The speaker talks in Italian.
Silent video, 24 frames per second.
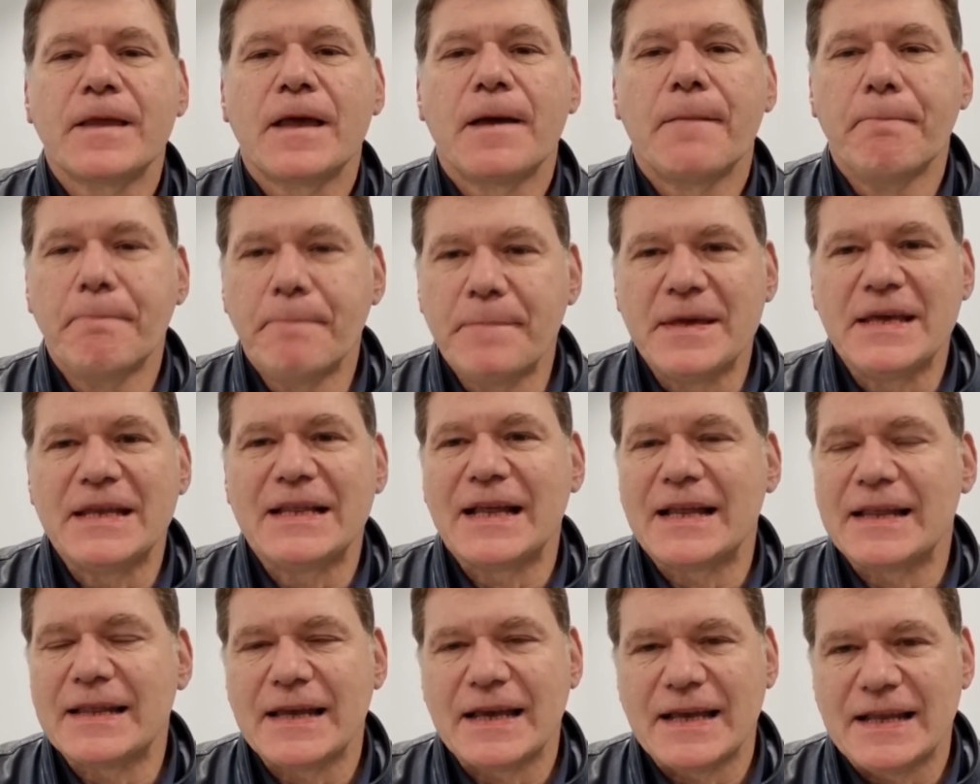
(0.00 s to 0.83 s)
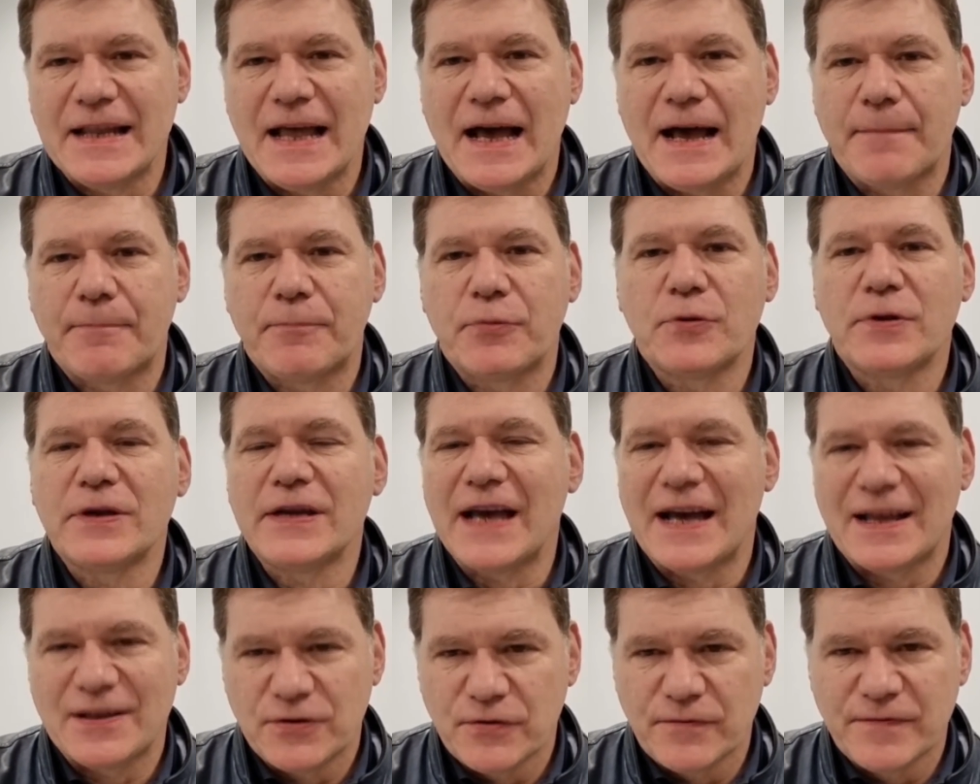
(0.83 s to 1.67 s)
Milan e Napoli,
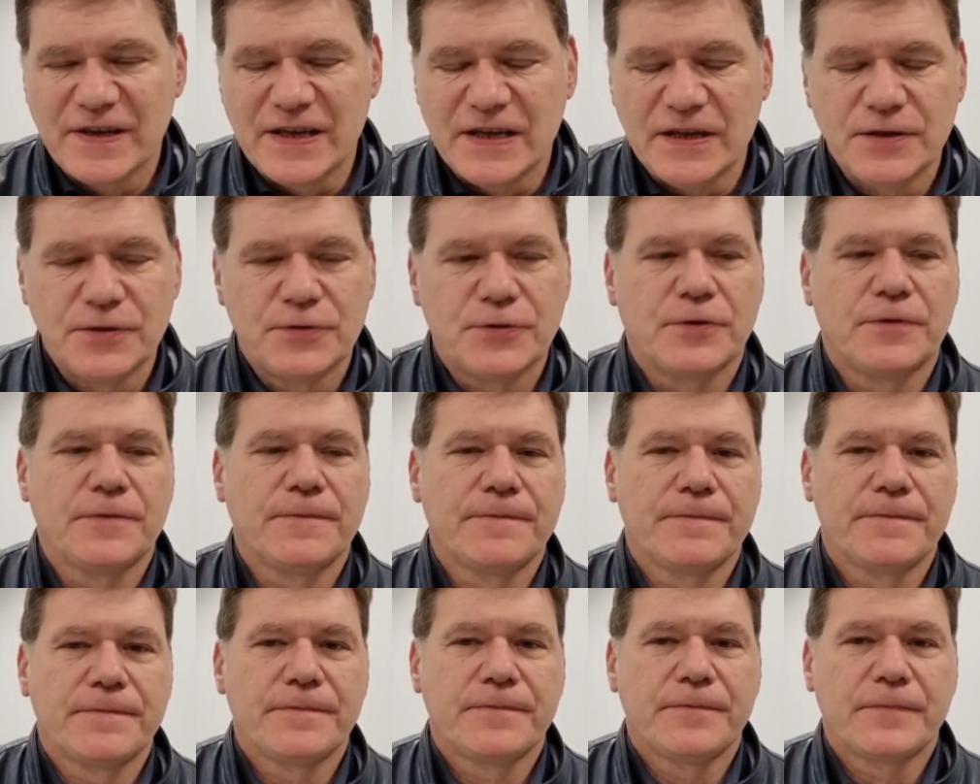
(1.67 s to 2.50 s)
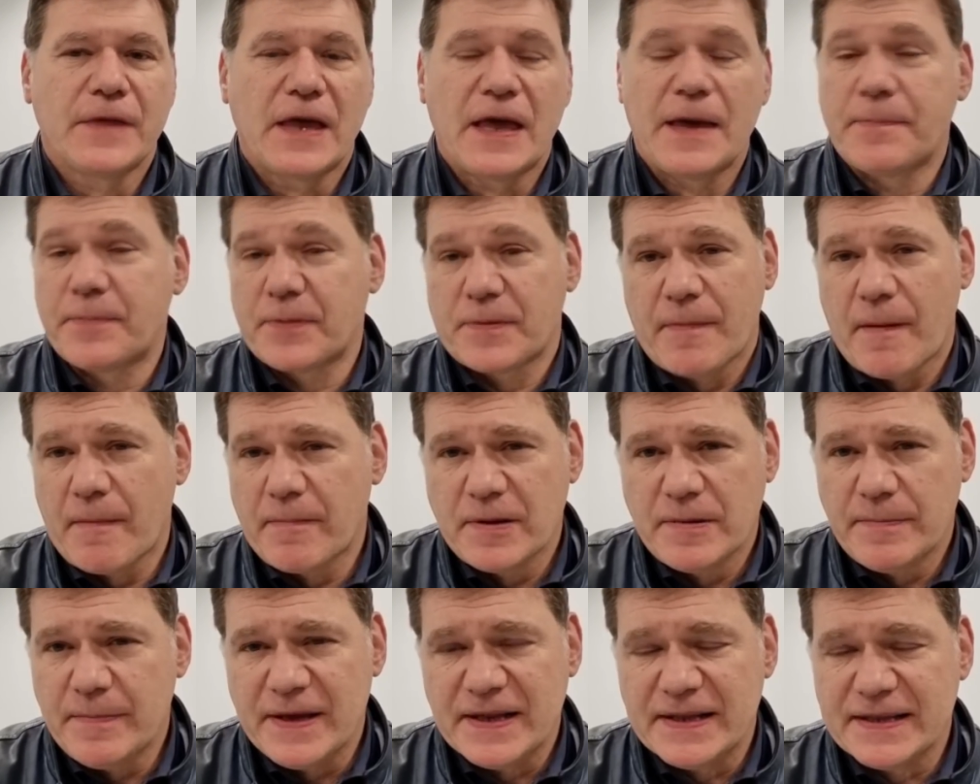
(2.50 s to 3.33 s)
hanno vinto e
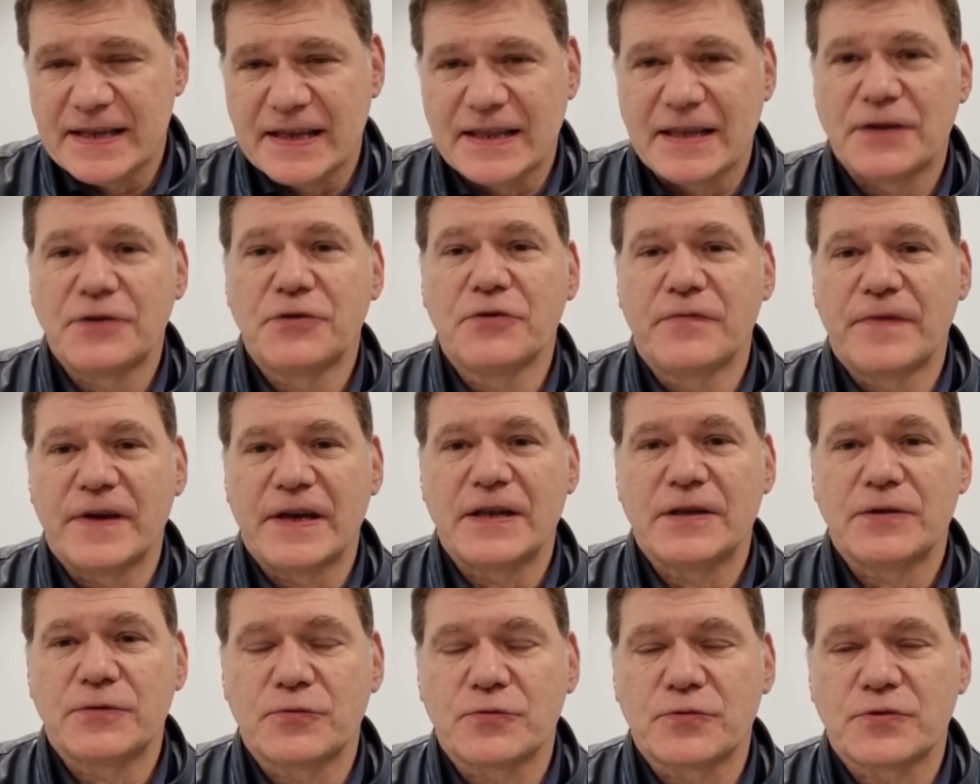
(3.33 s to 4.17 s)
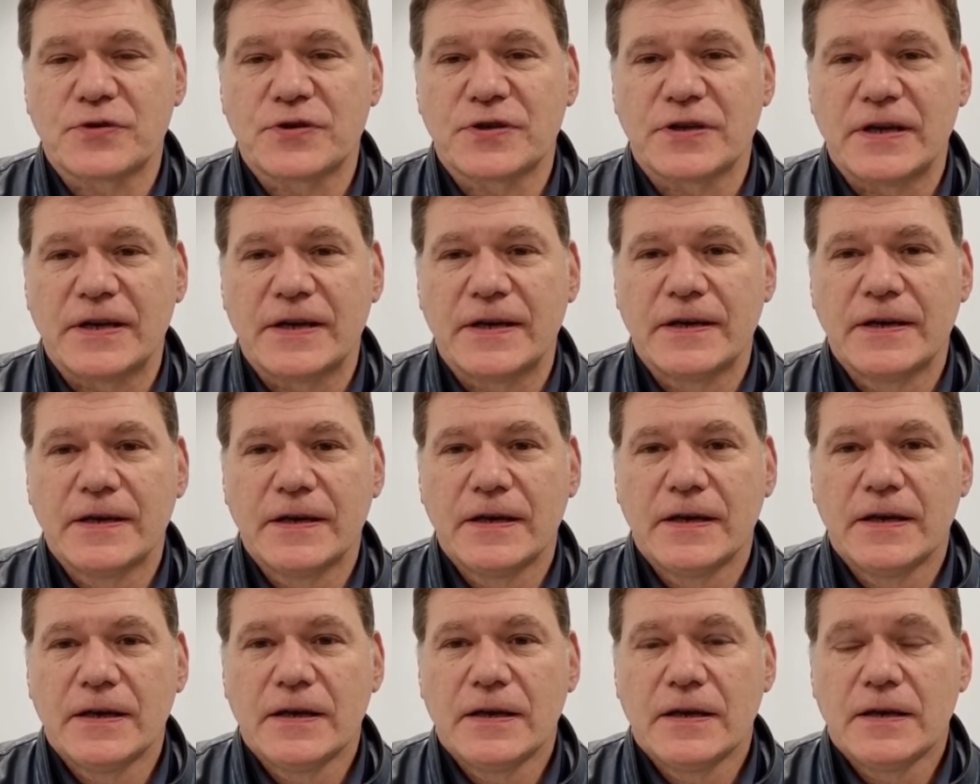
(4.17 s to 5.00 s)
probabilmente la Juventus
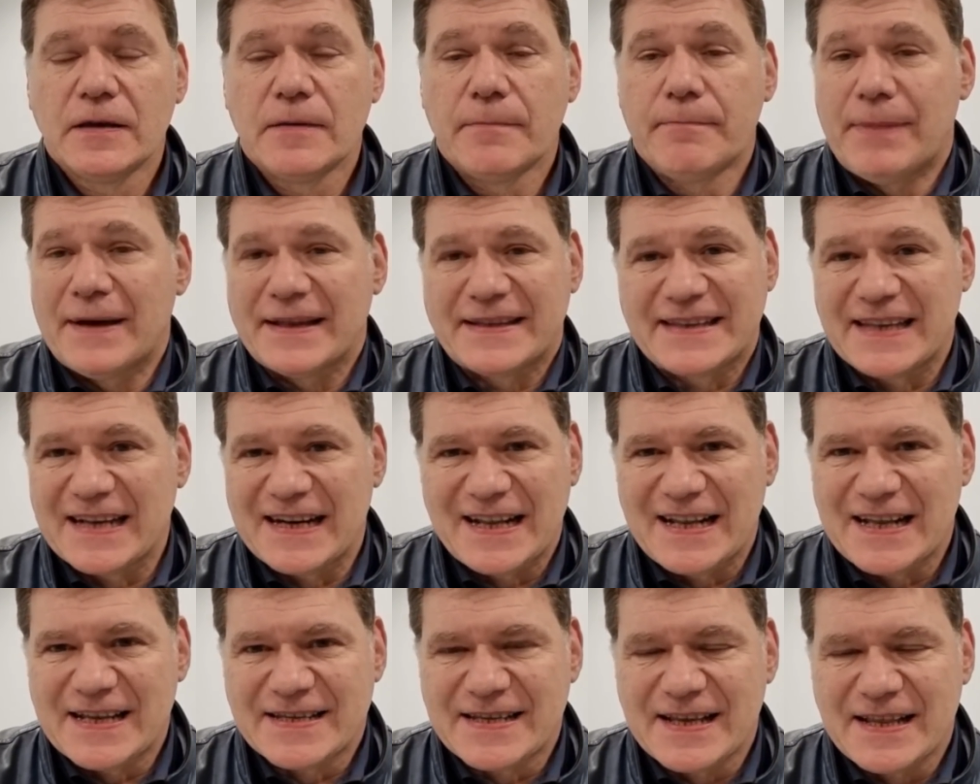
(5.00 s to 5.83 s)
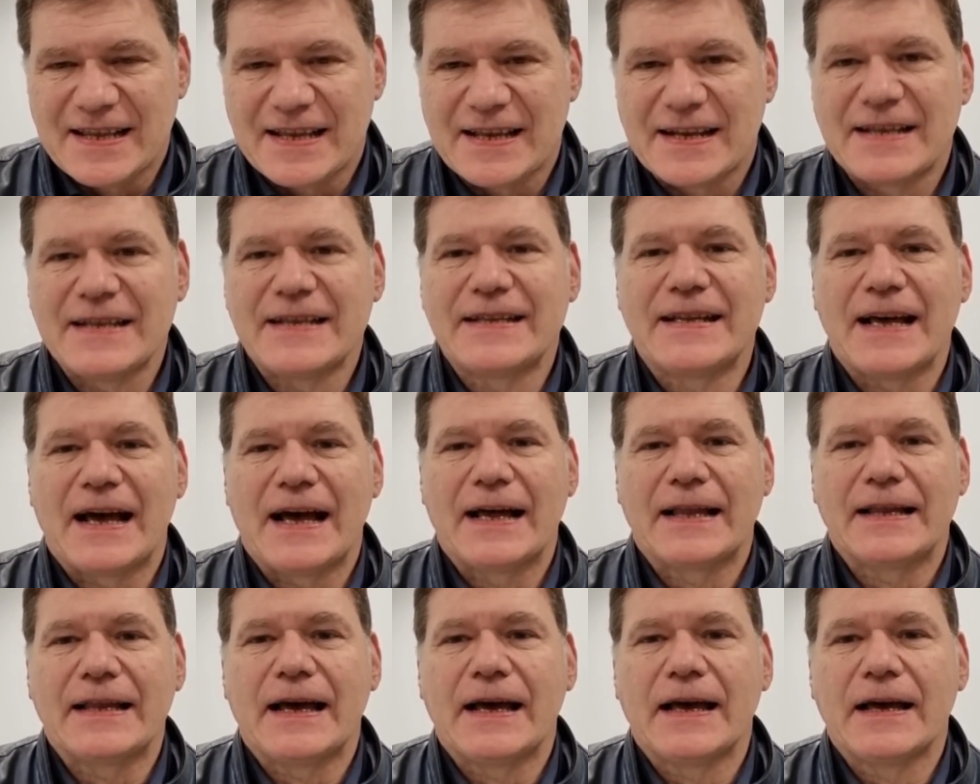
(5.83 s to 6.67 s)
batterà la
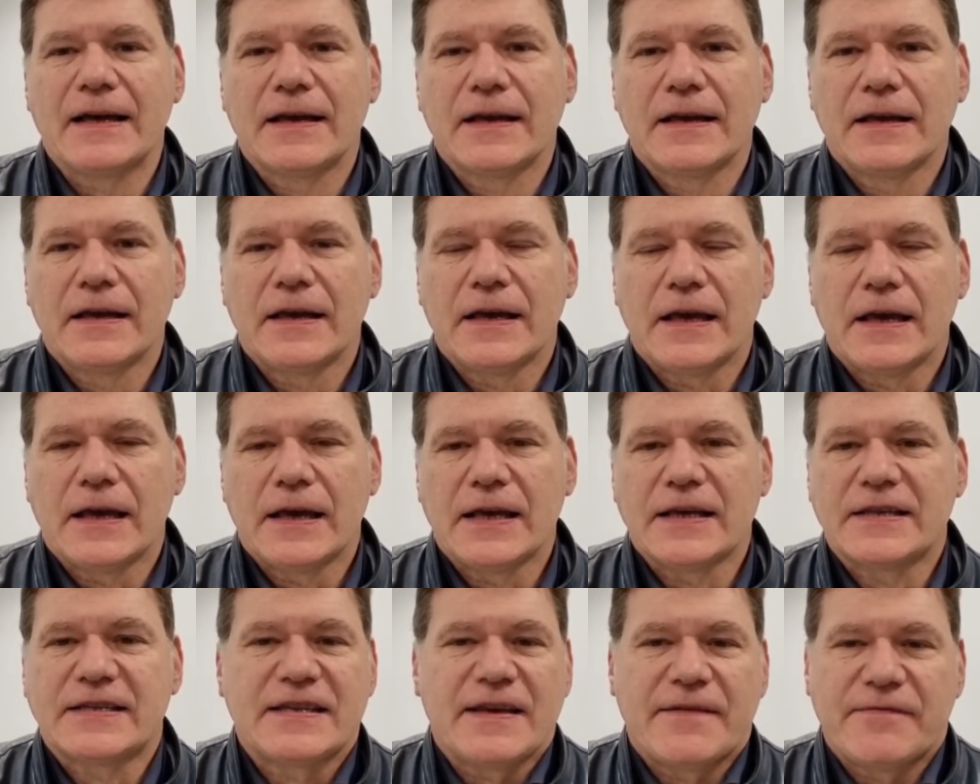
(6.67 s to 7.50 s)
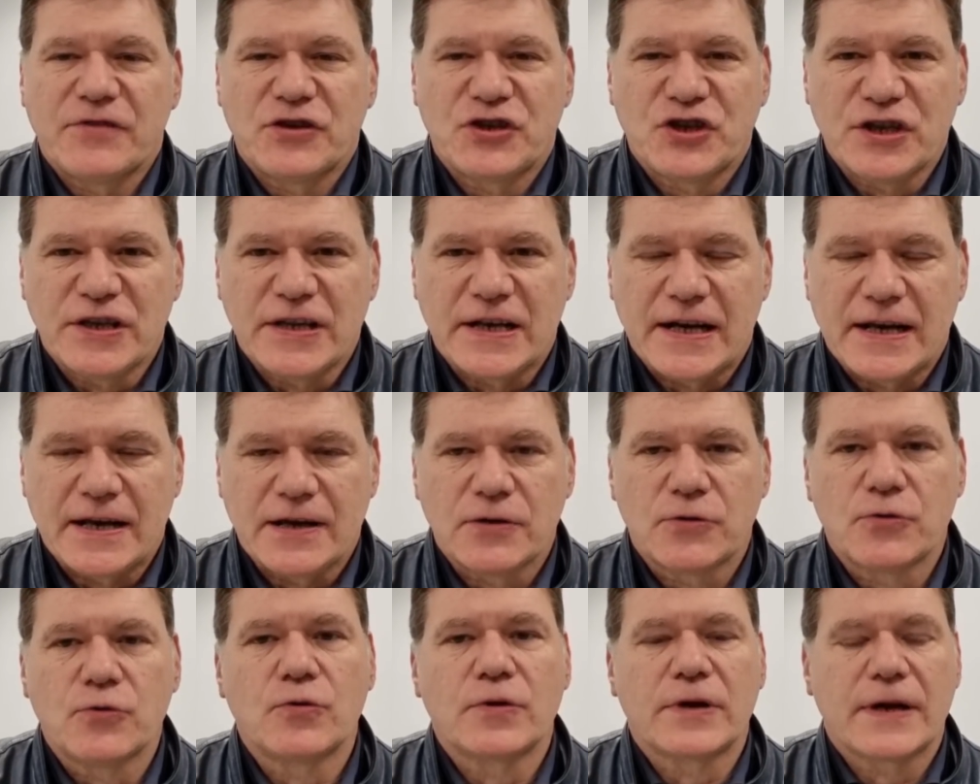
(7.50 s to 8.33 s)
Salernitana e si avvicinerà
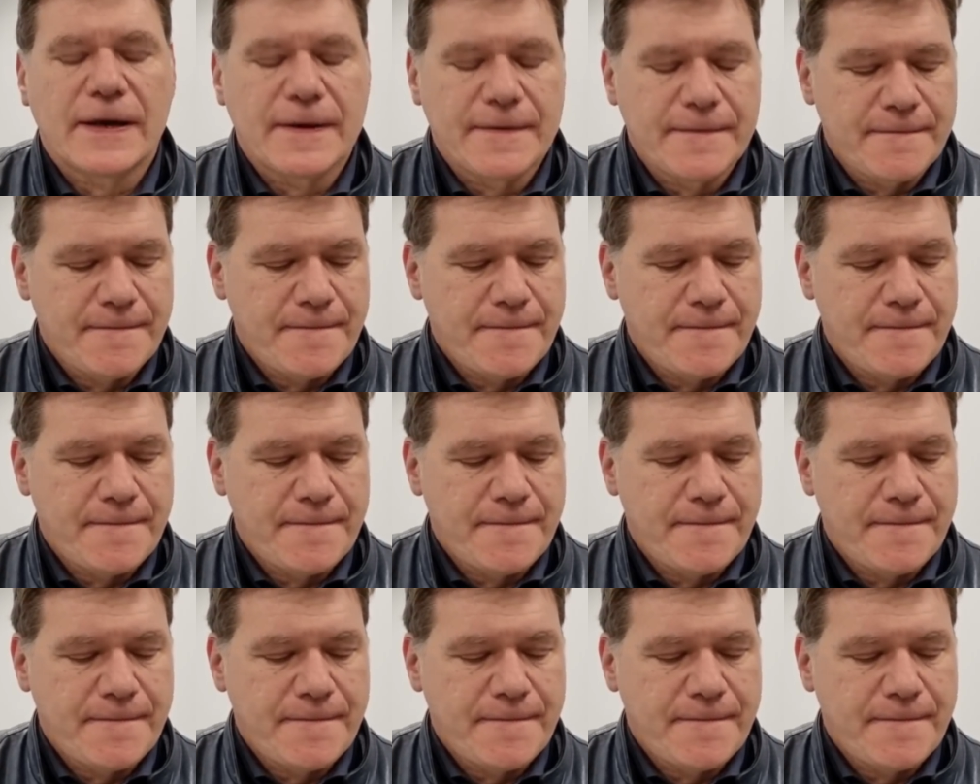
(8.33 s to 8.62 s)
ancora.